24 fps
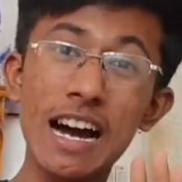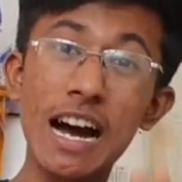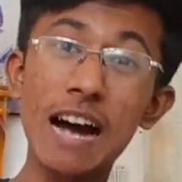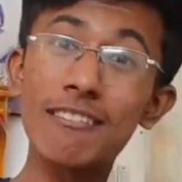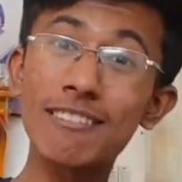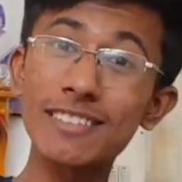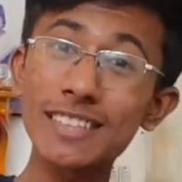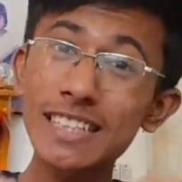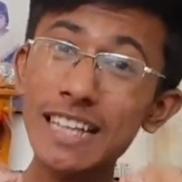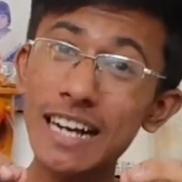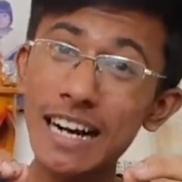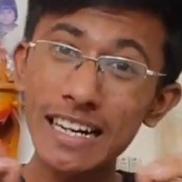
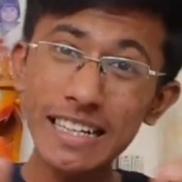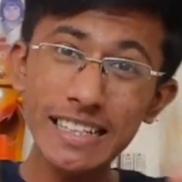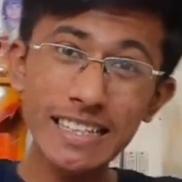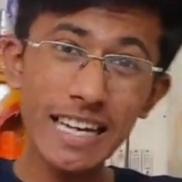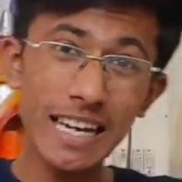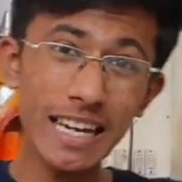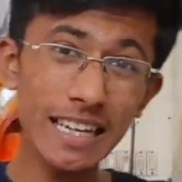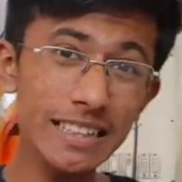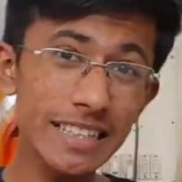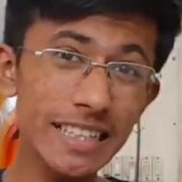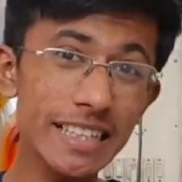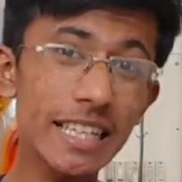अब ऐसे गाड़ी
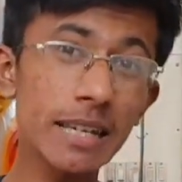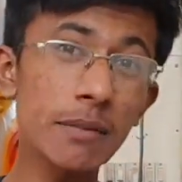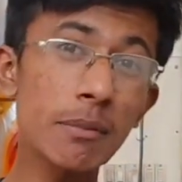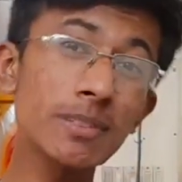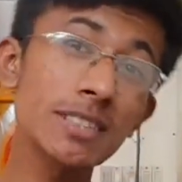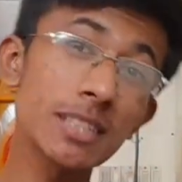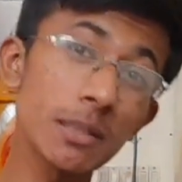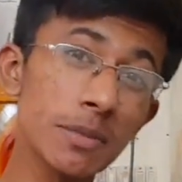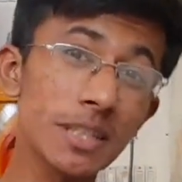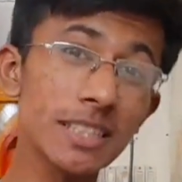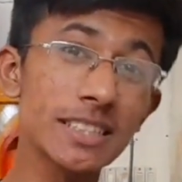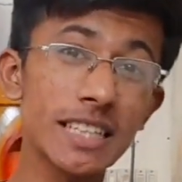के हाथ देख के
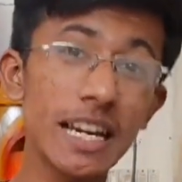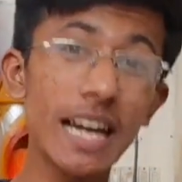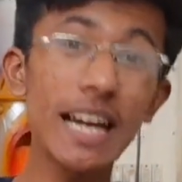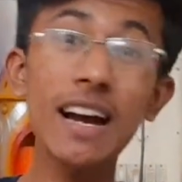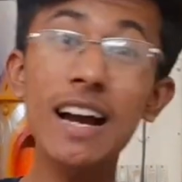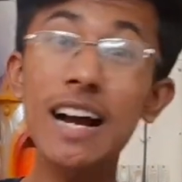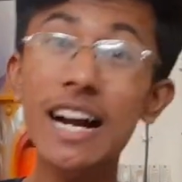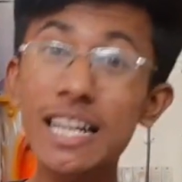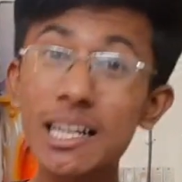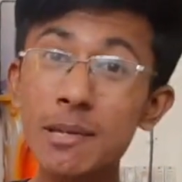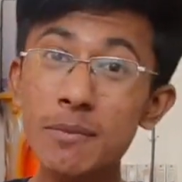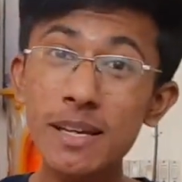मैं समझ गया
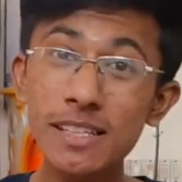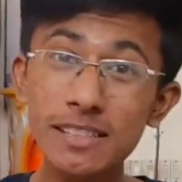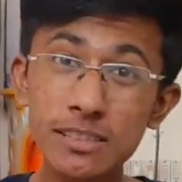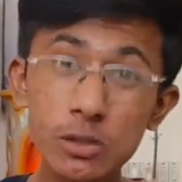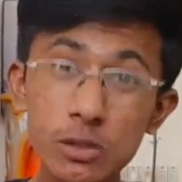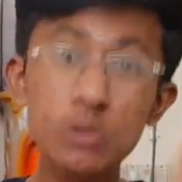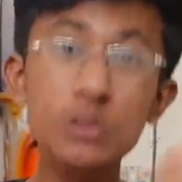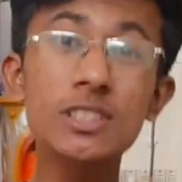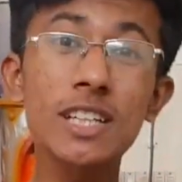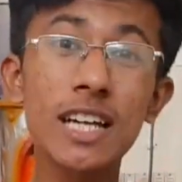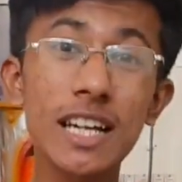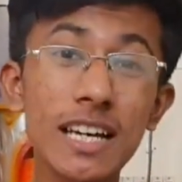गाड़ी में
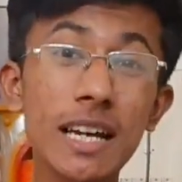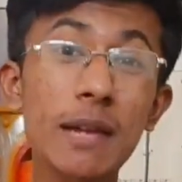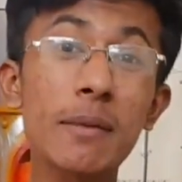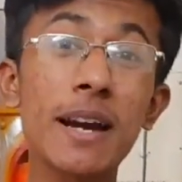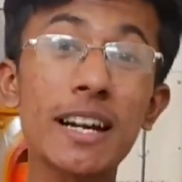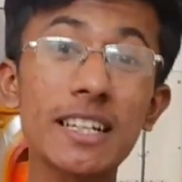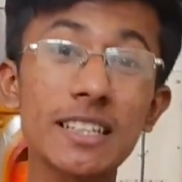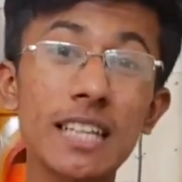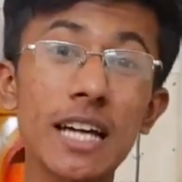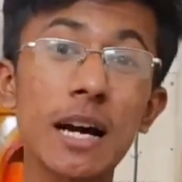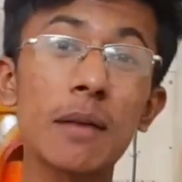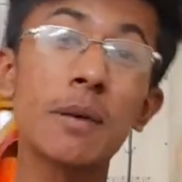एसी क्यों चला के
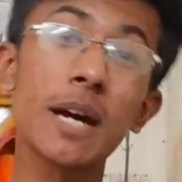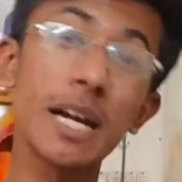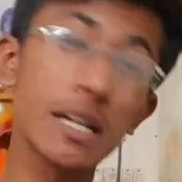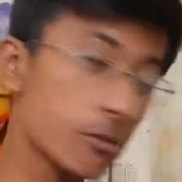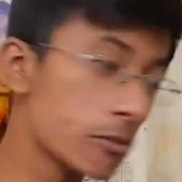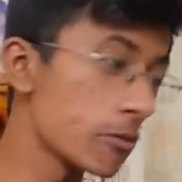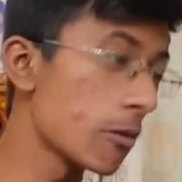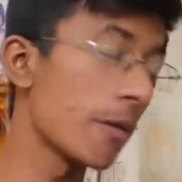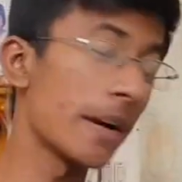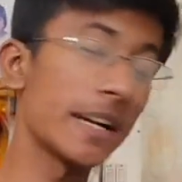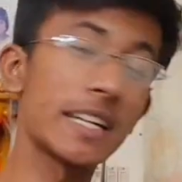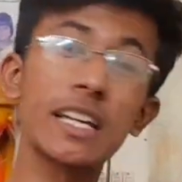बैठते आप
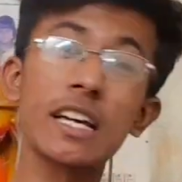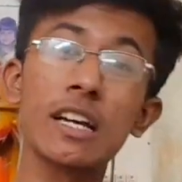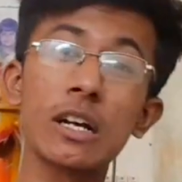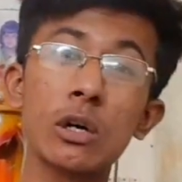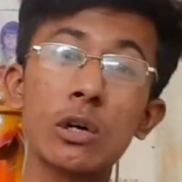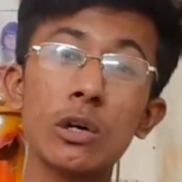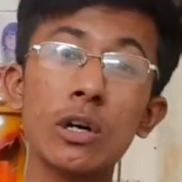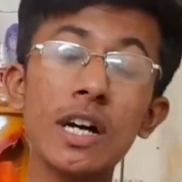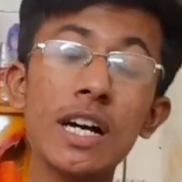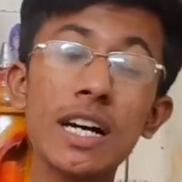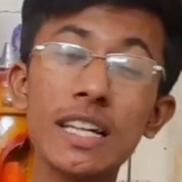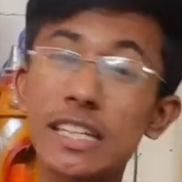गर्मी में बैठे
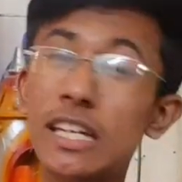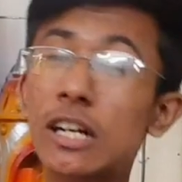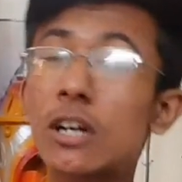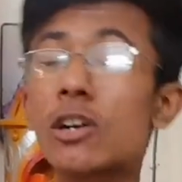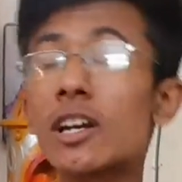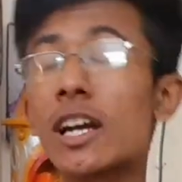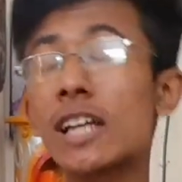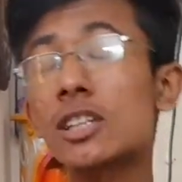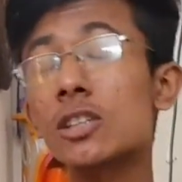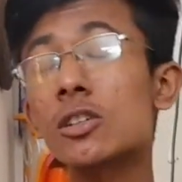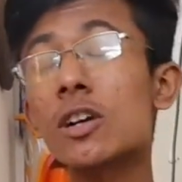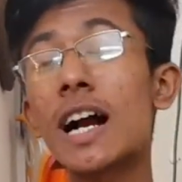रहो
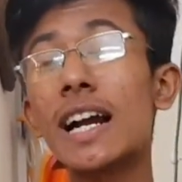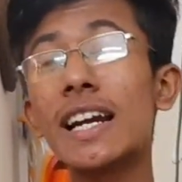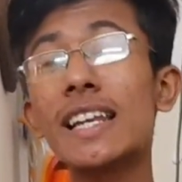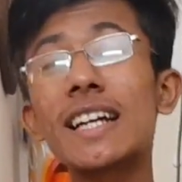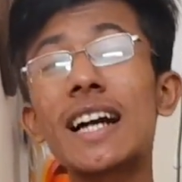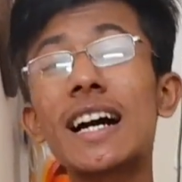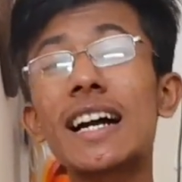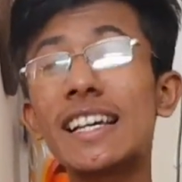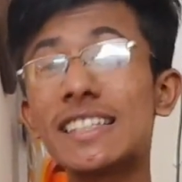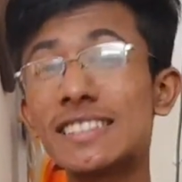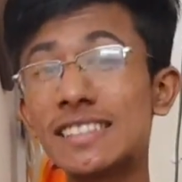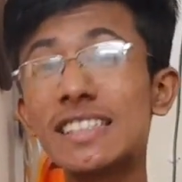देखो या तो गाड़ी
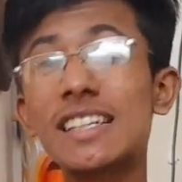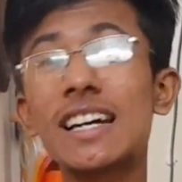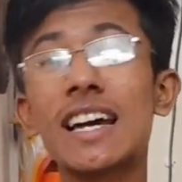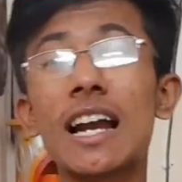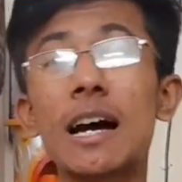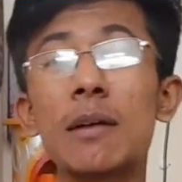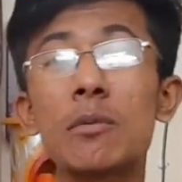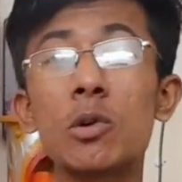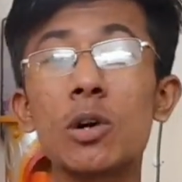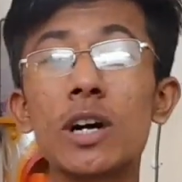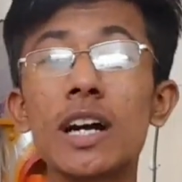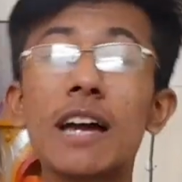का एसी
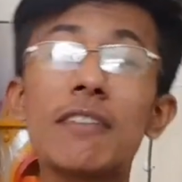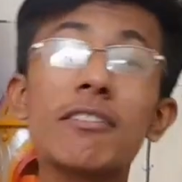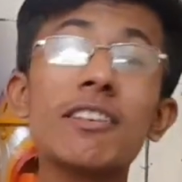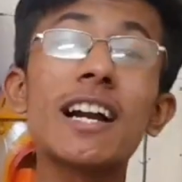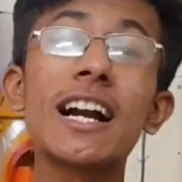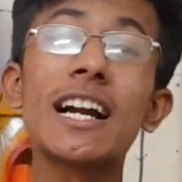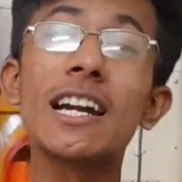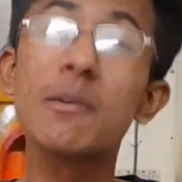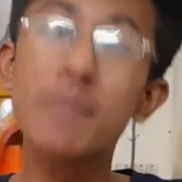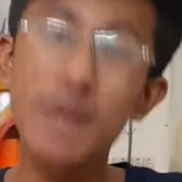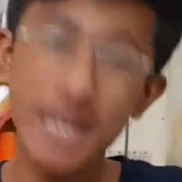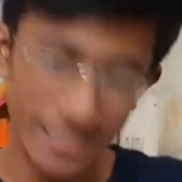खराब होगा या फिर
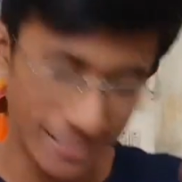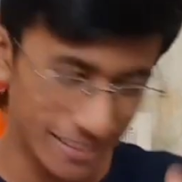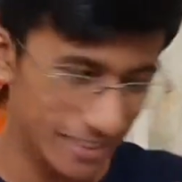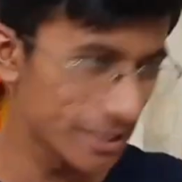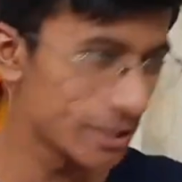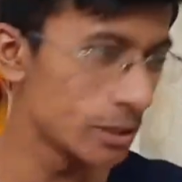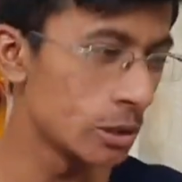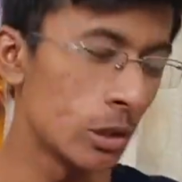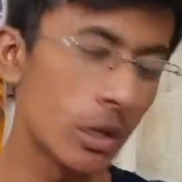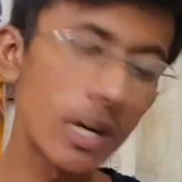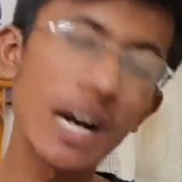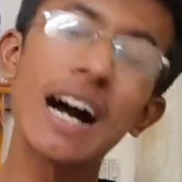गाड़ी में एसी
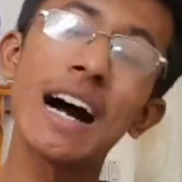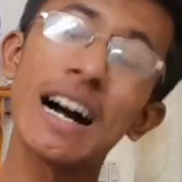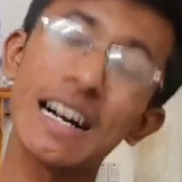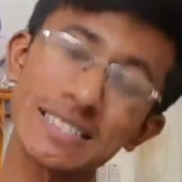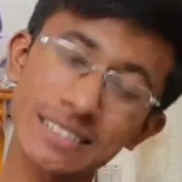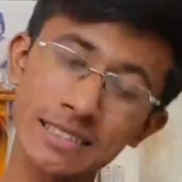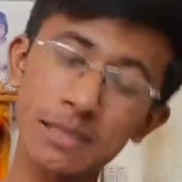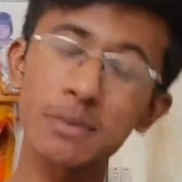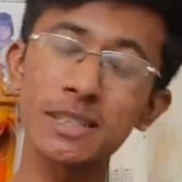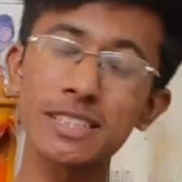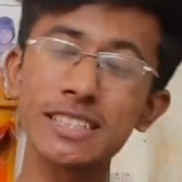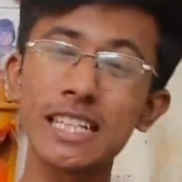नहीं होगा
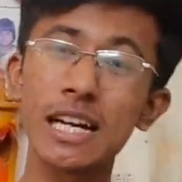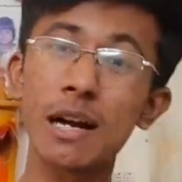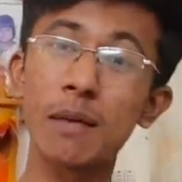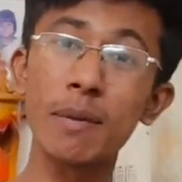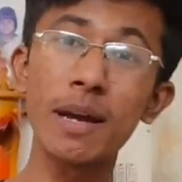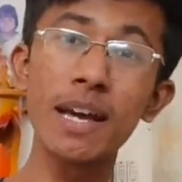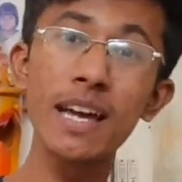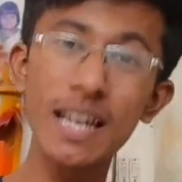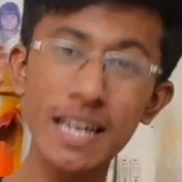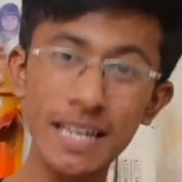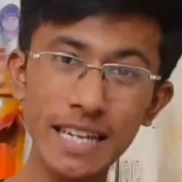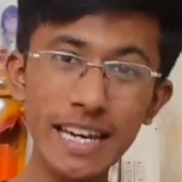हाँ समझ गया
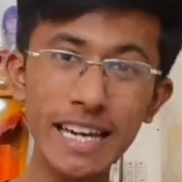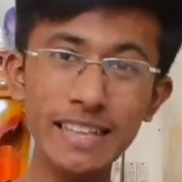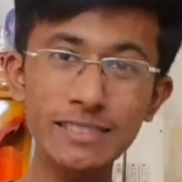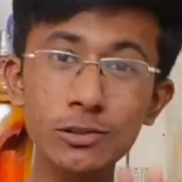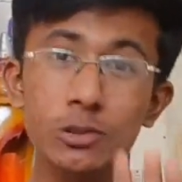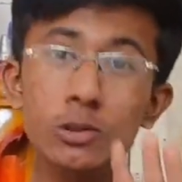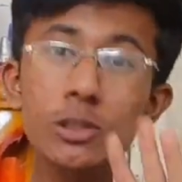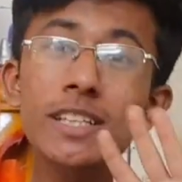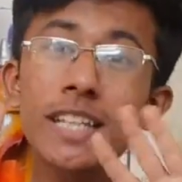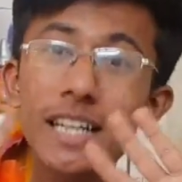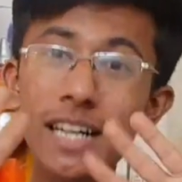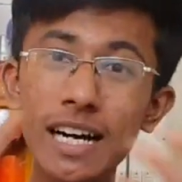मैं
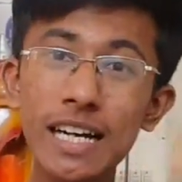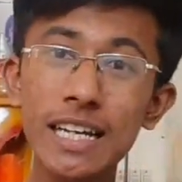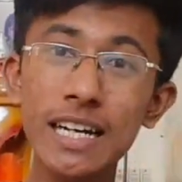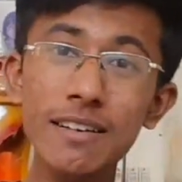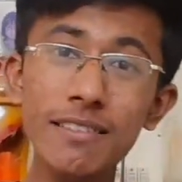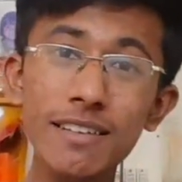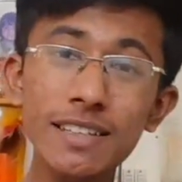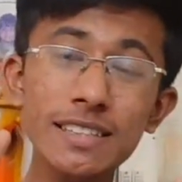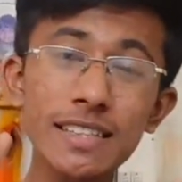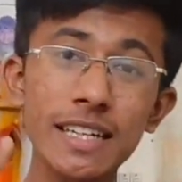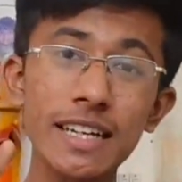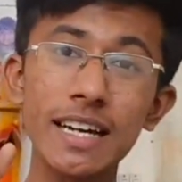एसी तो देखा
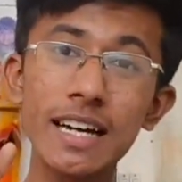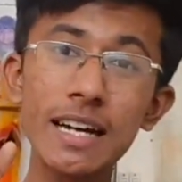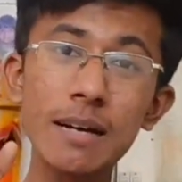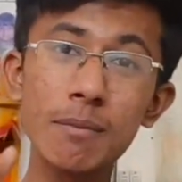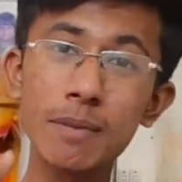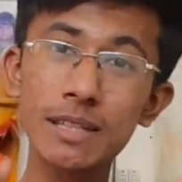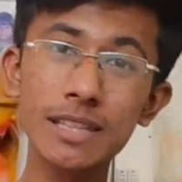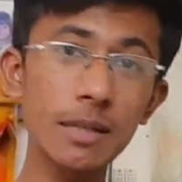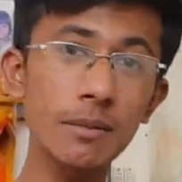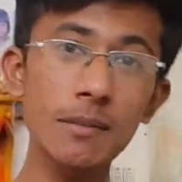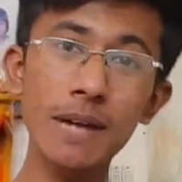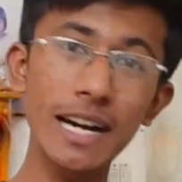ना वैसे
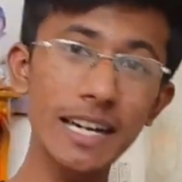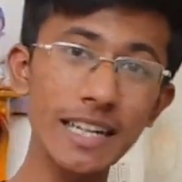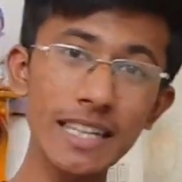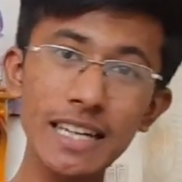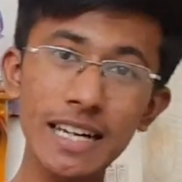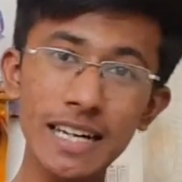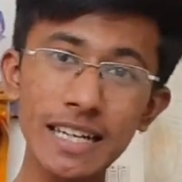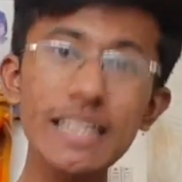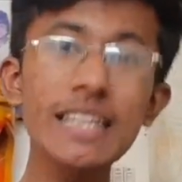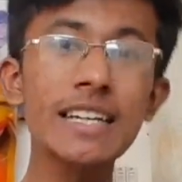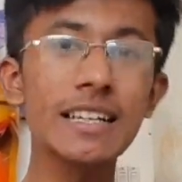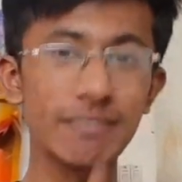मतलब
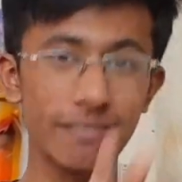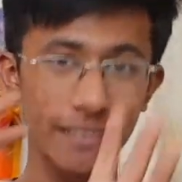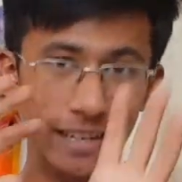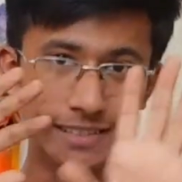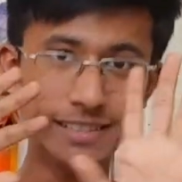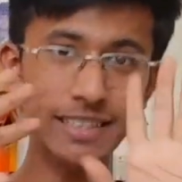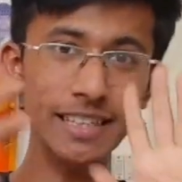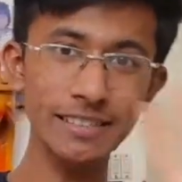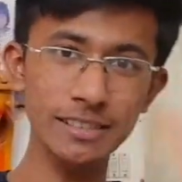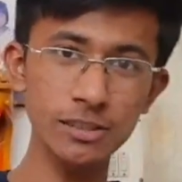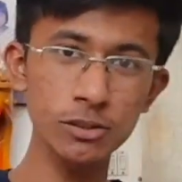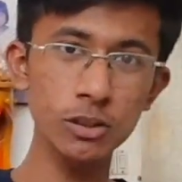गाड़ी का नहीं
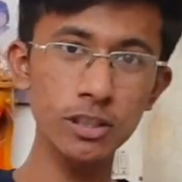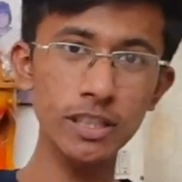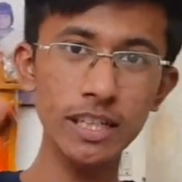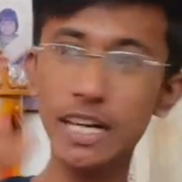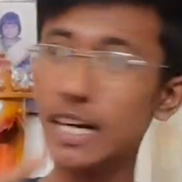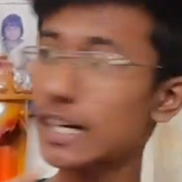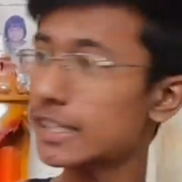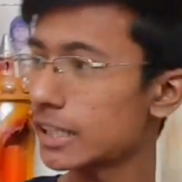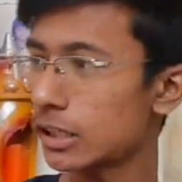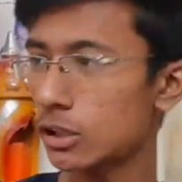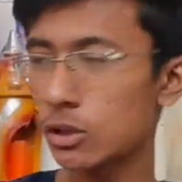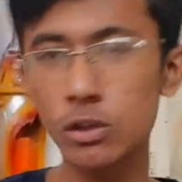वैसा एसी तो
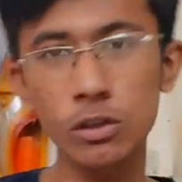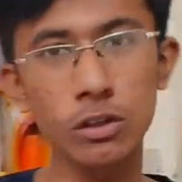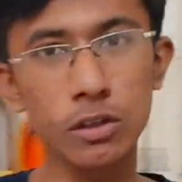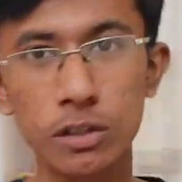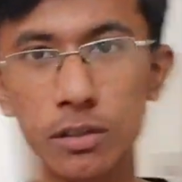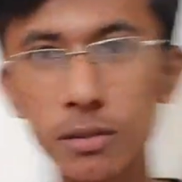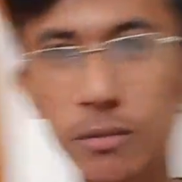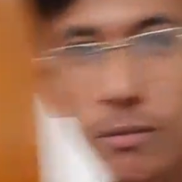देखा देखो